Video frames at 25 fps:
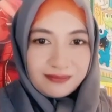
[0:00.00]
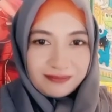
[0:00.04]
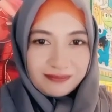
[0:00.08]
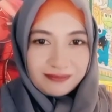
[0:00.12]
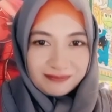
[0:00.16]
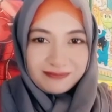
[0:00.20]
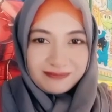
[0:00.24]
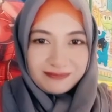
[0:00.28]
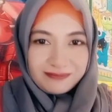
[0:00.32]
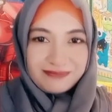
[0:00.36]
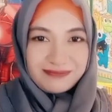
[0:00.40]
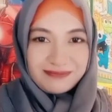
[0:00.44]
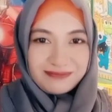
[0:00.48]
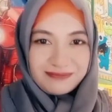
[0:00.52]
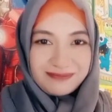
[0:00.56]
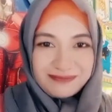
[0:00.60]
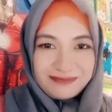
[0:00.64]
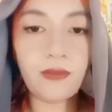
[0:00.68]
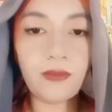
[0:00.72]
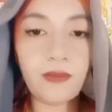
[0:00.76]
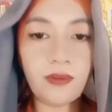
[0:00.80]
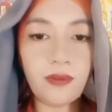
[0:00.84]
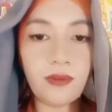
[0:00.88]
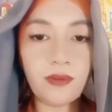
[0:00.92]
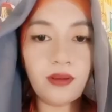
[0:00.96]
Tungku
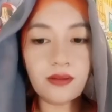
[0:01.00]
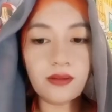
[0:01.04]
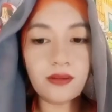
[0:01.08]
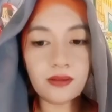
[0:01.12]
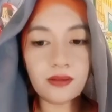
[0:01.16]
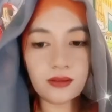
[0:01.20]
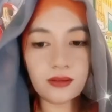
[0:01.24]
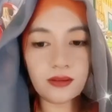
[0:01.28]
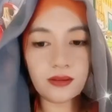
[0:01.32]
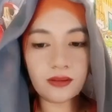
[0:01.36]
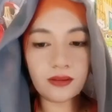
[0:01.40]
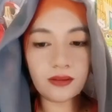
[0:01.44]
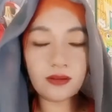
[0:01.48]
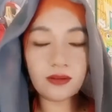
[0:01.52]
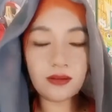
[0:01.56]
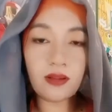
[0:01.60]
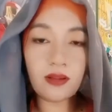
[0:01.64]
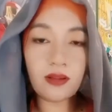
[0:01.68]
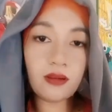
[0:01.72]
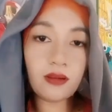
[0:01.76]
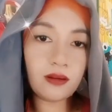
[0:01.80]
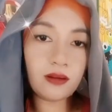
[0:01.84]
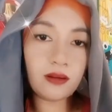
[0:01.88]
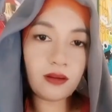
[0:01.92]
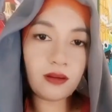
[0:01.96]
pembakaran
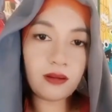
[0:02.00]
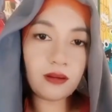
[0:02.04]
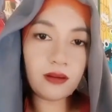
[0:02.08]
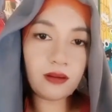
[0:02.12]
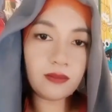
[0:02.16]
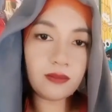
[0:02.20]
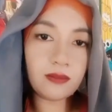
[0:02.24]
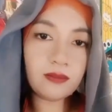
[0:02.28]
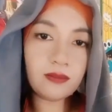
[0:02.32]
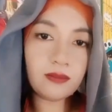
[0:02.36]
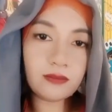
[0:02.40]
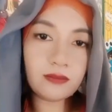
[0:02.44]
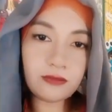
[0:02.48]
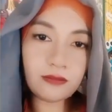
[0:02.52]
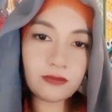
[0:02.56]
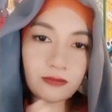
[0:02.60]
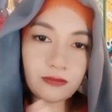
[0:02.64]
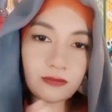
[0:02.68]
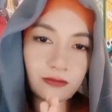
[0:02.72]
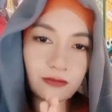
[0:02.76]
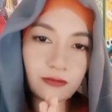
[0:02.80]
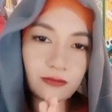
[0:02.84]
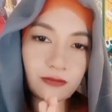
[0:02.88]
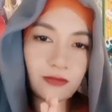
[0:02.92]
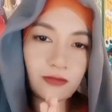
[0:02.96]
memurnikan
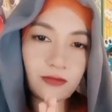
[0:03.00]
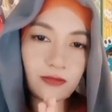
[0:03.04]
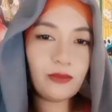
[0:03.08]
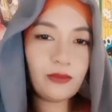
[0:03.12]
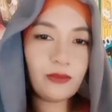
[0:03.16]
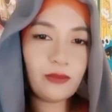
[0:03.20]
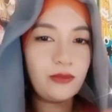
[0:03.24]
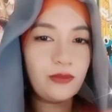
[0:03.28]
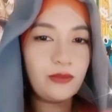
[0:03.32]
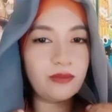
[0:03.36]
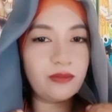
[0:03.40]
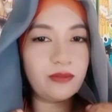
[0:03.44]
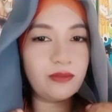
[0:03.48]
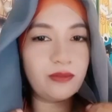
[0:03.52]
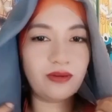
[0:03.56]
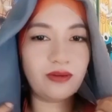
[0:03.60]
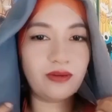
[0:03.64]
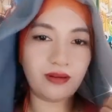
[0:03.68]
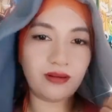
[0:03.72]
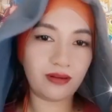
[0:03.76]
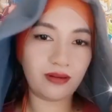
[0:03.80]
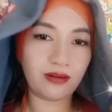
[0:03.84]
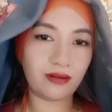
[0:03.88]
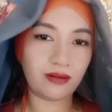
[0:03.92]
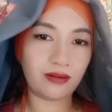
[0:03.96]
mineral
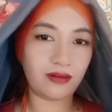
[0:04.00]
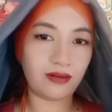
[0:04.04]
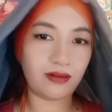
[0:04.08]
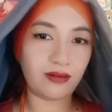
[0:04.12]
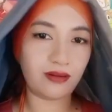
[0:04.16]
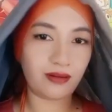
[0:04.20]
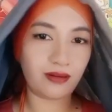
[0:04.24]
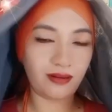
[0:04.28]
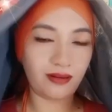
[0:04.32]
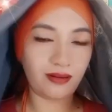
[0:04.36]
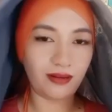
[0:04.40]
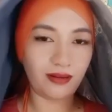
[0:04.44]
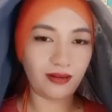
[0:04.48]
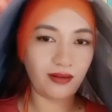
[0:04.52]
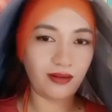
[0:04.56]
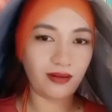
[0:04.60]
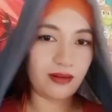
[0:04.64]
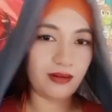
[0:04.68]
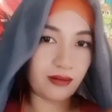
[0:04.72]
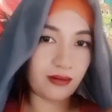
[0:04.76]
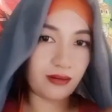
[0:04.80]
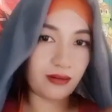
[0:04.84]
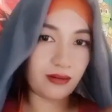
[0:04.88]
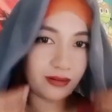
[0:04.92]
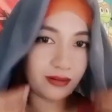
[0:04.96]
dapat menghasilkan
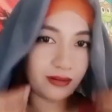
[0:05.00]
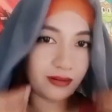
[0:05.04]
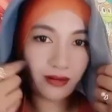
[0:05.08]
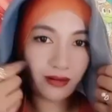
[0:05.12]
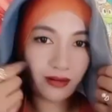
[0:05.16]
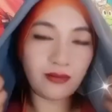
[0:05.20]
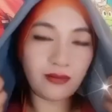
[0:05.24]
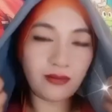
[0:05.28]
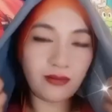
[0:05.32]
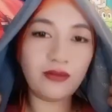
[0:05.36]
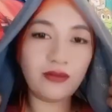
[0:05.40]
barang apapun.